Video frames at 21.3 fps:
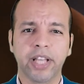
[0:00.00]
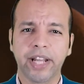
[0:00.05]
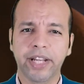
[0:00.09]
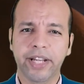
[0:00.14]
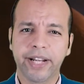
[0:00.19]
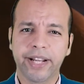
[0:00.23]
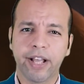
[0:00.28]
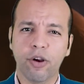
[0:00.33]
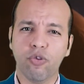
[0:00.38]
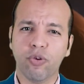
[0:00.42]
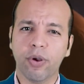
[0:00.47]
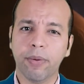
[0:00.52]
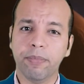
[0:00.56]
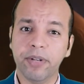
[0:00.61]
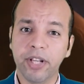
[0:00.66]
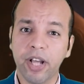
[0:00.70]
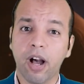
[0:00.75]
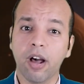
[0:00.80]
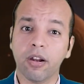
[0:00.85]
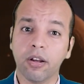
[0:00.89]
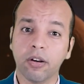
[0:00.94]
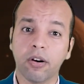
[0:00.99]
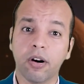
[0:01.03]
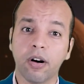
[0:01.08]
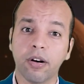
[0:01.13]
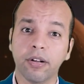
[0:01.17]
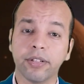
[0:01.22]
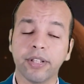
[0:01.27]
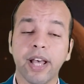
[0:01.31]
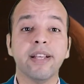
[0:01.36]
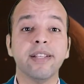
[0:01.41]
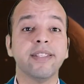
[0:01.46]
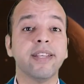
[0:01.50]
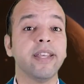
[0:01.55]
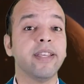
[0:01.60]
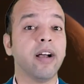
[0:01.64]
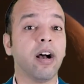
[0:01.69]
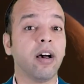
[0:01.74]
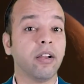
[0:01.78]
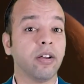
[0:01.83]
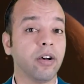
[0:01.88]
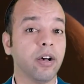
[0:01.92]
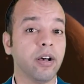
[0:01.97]
يعني الكوكب ليه حلقات زي
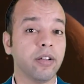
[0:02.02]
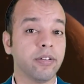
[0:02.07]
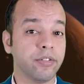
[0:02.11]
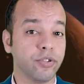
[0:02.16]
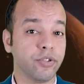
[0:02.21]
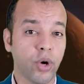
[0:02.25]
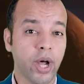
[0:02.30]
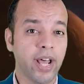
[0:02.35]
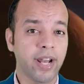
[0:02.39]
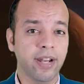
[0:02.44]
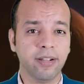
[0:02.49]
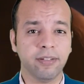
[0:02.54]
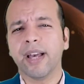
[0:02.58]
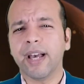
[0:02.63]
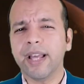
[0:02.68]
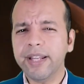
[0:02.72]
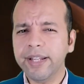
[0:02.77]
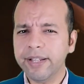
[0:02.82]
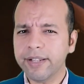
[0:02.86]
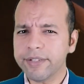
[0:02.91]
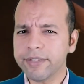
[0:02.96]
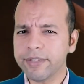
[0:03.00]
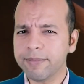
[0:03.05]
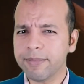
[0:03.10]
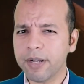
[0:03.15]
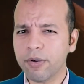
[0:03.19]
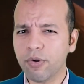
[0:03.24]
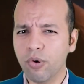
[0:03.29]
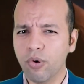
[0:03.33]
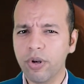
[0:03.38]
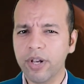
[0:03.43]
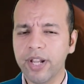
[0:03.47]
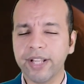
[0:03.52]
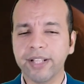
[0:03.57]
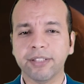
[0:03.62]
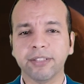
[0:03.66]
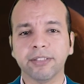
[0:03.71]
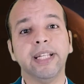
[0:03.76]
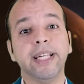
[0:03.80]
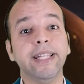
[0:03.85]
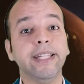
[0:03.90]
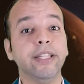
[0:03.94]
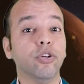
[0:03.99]
حلقات زحل خليني اصدمك واقول
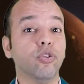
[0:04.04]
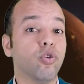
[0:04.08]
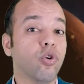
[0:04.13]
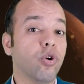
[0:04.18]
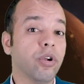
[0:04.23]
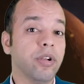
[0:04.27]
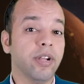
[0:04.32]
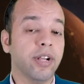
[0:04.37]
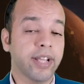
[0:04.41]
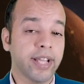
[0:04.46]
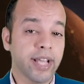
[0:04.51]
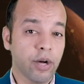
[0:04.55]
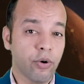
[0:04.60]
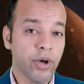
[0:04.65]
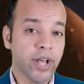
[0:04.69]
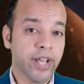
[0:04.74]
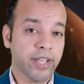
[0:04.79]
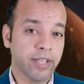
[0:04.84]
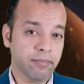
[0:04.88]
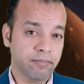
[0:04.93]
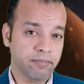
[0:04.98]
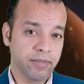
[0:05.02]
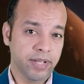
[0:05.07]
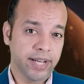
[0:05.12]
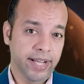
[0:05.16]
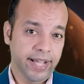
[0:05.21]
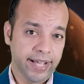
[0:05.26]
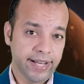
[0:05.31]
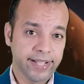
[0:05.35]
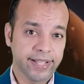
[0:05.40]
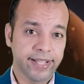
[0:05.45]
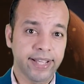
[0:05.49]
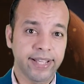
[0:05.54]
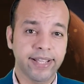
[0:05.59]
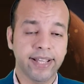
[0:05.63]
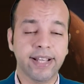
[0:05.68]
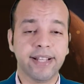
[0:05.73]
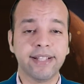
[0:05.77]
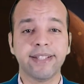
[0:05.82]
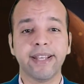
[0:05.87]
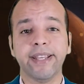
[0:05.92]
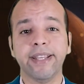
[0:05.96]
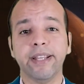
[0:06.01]
لك ان كل الكواكب
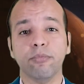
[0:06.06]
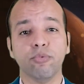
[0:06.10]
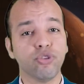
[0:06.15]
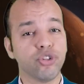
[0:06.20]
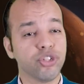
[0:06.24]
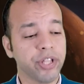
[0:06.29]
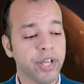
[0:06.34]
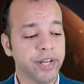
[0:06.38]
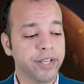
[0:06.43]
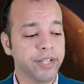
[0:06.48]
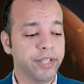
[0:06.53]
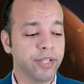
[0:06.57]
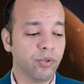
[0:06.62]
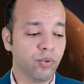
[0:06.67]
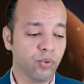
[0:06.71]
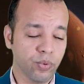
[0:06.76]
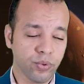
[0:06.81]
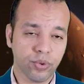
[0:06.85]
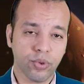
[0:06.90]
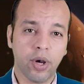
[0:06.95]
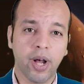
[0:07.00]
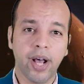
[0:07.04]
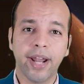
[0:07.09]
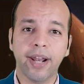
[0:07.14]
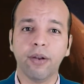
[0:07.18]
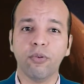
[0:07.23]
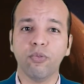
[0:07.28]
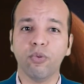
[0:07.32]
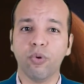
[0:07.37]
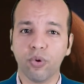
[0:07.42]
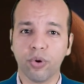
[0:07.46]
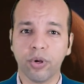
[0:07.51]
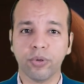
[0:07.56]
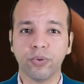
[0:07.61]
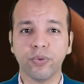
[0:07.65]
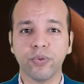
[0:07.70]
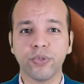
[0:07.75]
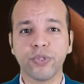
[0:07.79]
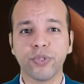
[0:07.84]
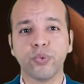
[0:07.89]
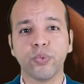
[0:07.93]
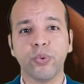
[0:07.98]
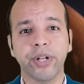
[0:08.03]
الخارجيه زي المشتري وزحل
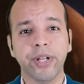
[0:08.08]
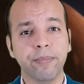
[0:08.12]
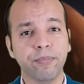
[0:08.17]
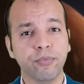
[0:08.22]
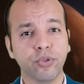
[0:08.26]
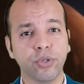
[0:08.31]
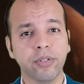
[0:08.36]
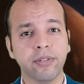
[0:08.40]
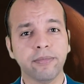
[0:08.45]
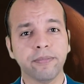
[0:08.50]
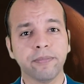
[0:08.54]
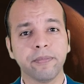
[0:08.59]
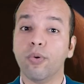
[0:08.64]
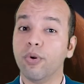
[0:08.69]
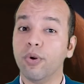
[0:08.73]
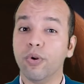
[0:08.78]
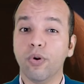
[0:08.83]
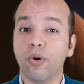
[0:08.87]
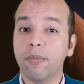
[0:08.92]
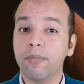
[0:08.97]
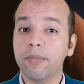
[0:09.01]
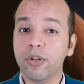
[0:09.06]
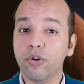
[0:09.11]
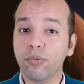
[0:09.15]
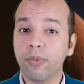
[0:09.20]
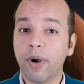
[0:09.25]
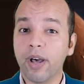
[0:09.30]
واورانوس ونبتون كلهم ليهم